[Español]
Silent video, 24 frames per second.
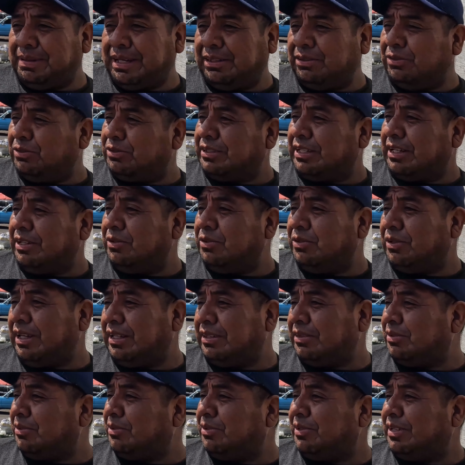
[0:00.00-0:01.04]
mando
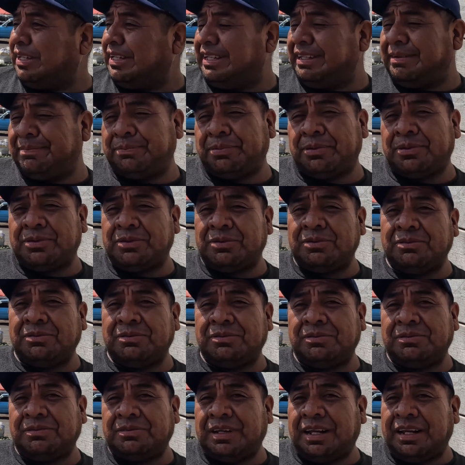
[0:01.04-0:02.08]
saludo a todos ahí por
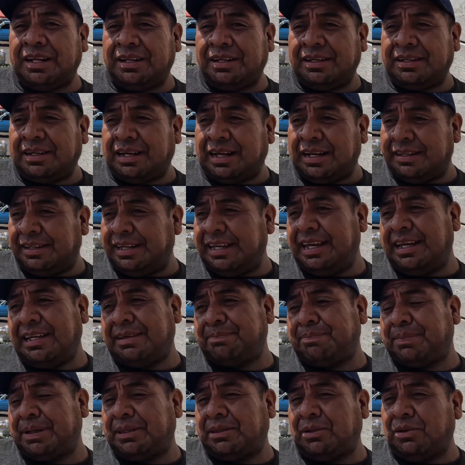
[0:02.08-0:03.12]
una
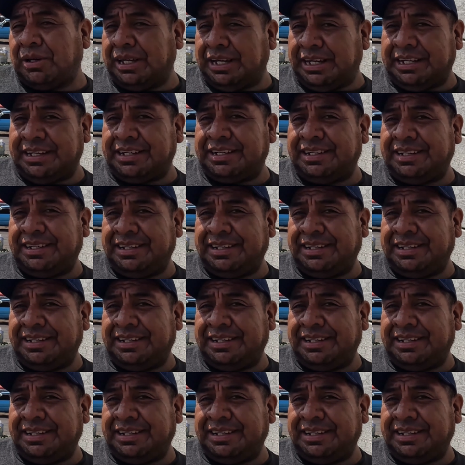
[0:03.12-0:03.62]
aldea Patoque.